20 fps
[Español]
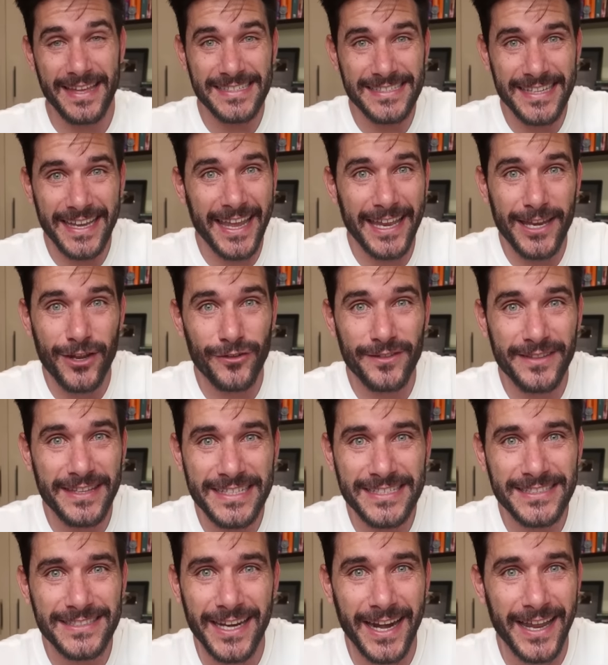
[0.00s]
de ese genio
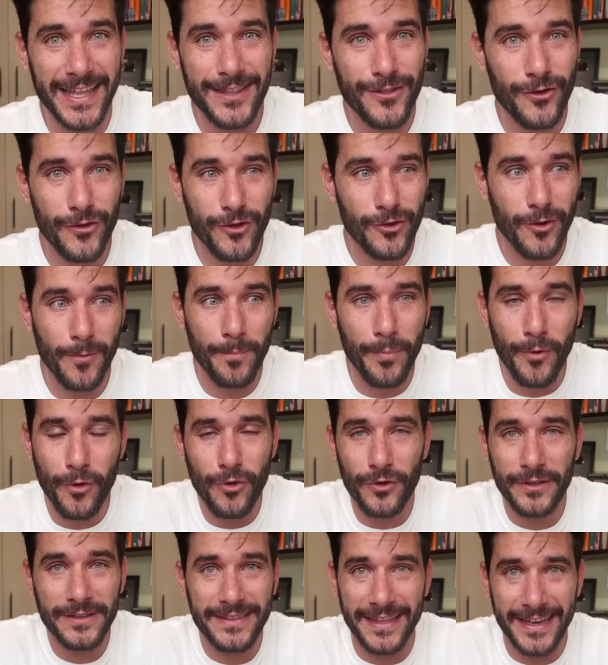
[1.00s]
distraído y con
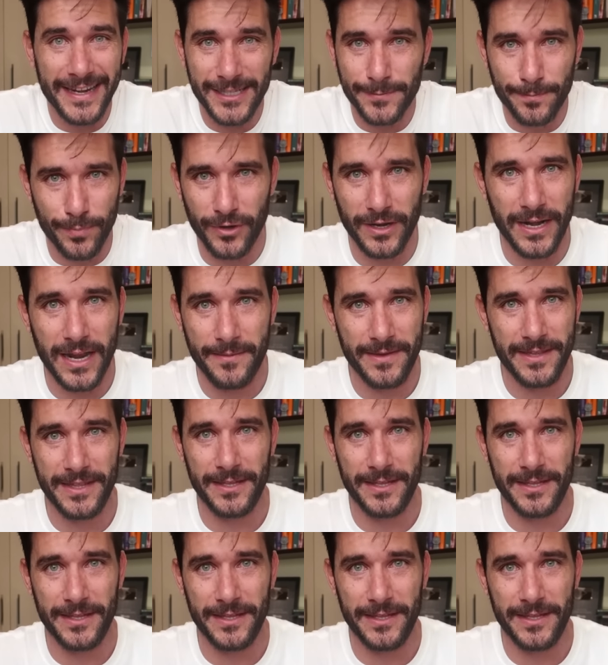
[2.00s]
poco interés por la